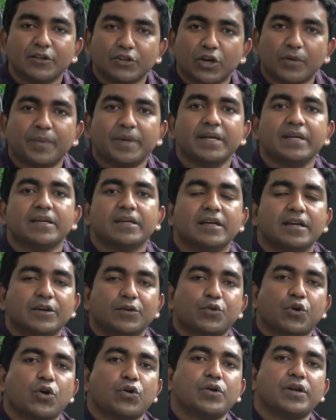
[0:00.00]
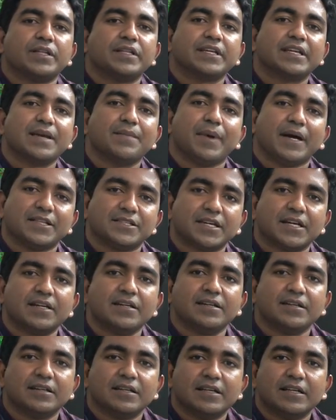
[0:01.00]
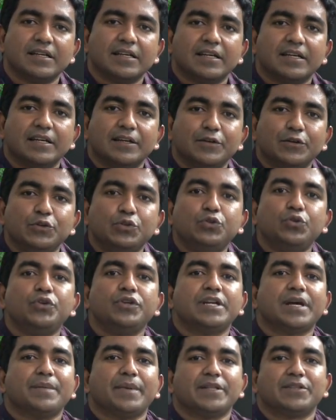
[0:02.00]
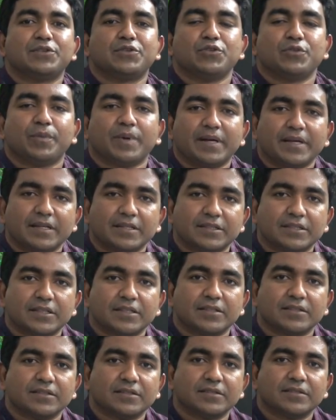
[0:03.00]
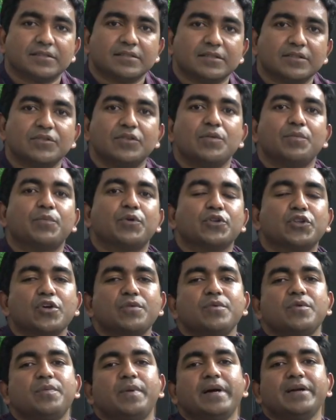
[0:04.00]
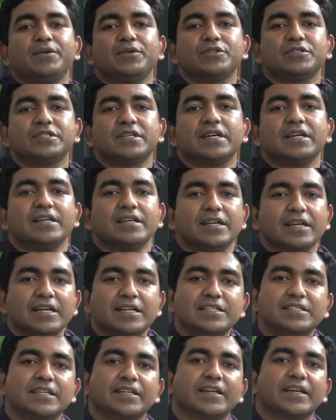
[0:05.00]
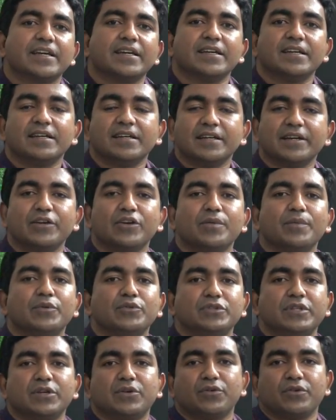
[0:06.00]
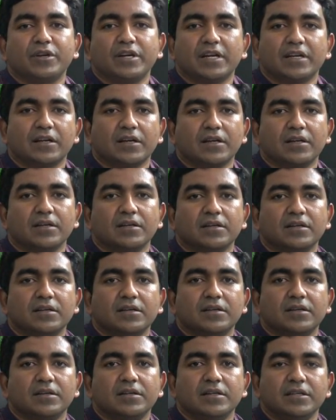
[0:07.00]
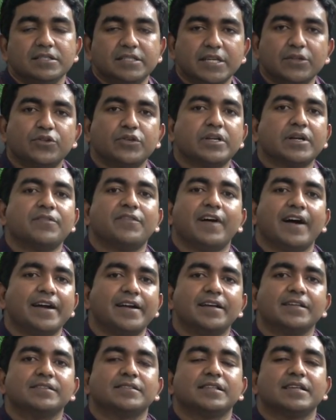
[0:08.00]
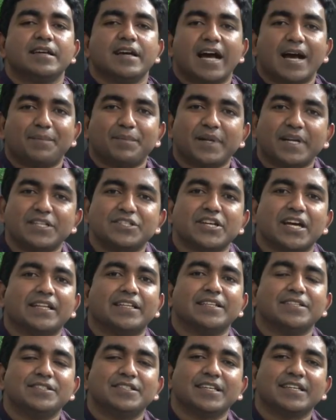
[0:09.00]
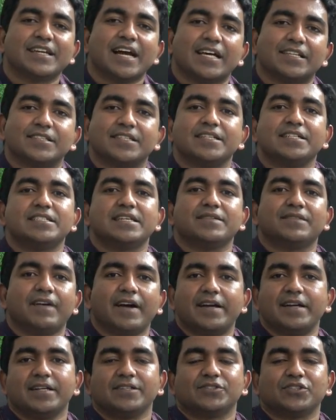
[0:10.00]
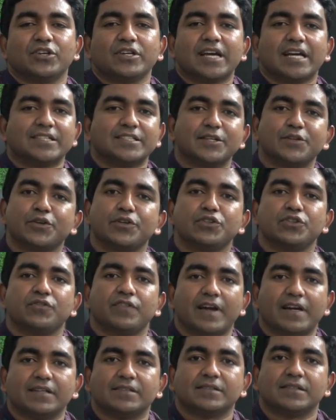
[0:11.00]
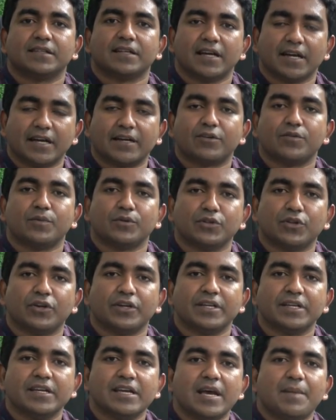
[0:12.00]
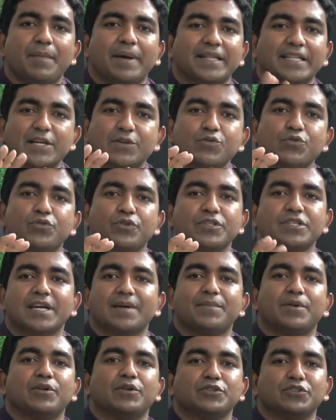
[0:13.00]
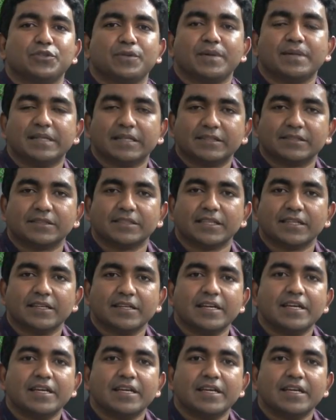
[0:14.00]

তবে করোনা থেকে বাঁচার দুইটা মাত্র উপায় আছে প্রথম উপায় হচ্ছে নিজেকে গৃহবন্দী করে রাখা যেহেতু এটা ভাইরাস আপনারা জানেন যে গাছের যে ভাইরাস হয় গাছেরও কিন্তু ভাইরাসের আক্রমণ হয় পাতা কুকড়ো যা আমরা অনেক সময় দেখছি